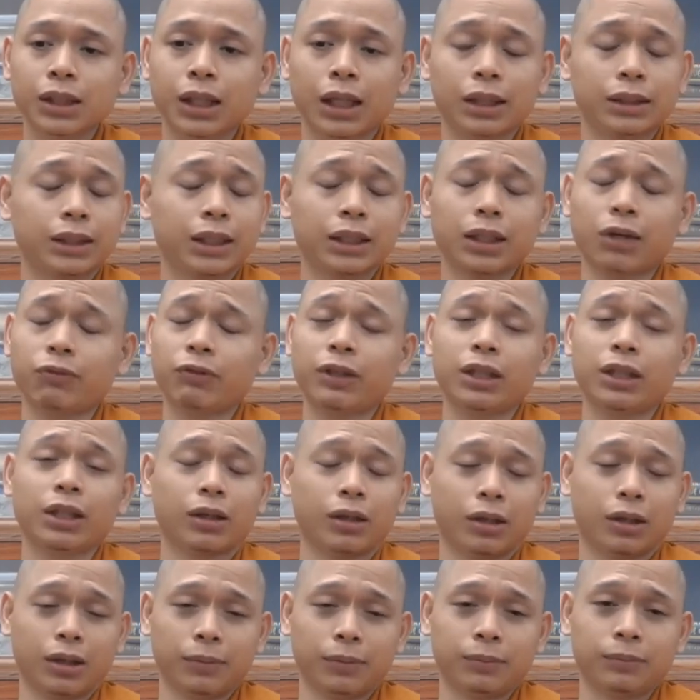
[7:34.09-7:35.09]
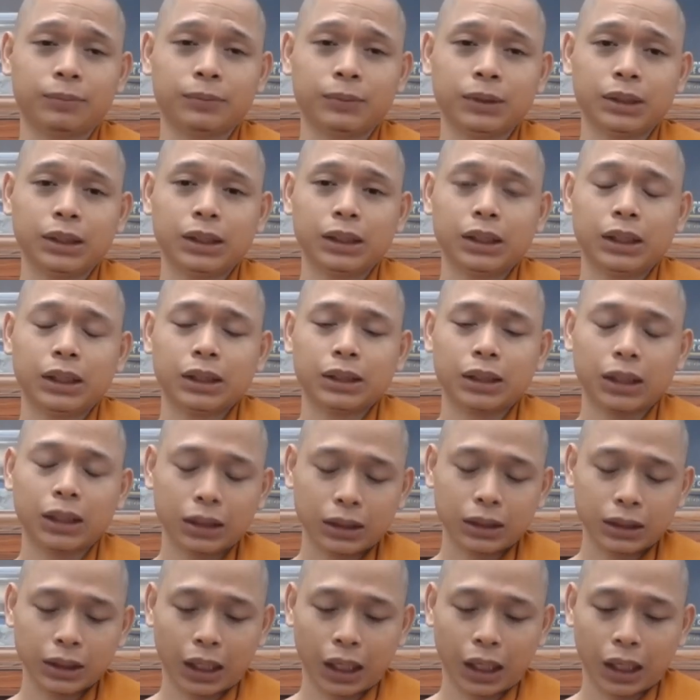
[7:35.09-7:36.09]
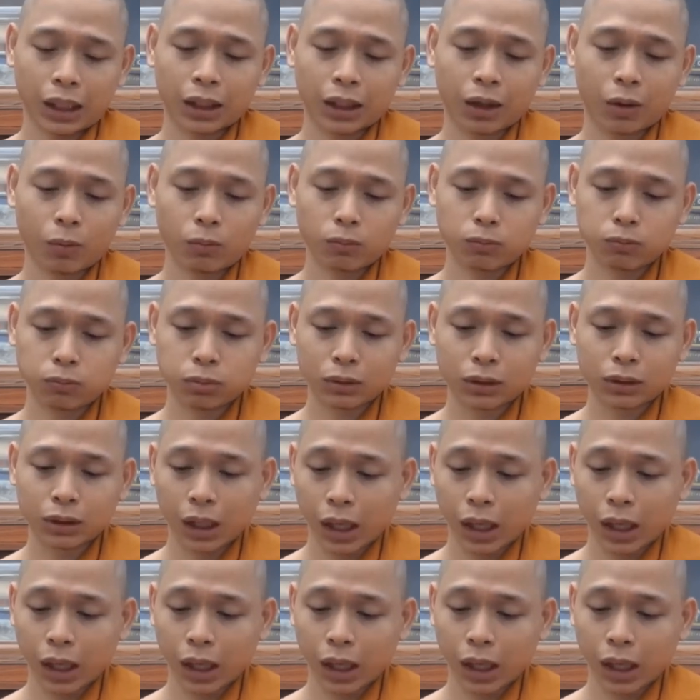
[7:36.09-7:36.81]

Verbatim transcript: thành ra không phải lo tức là không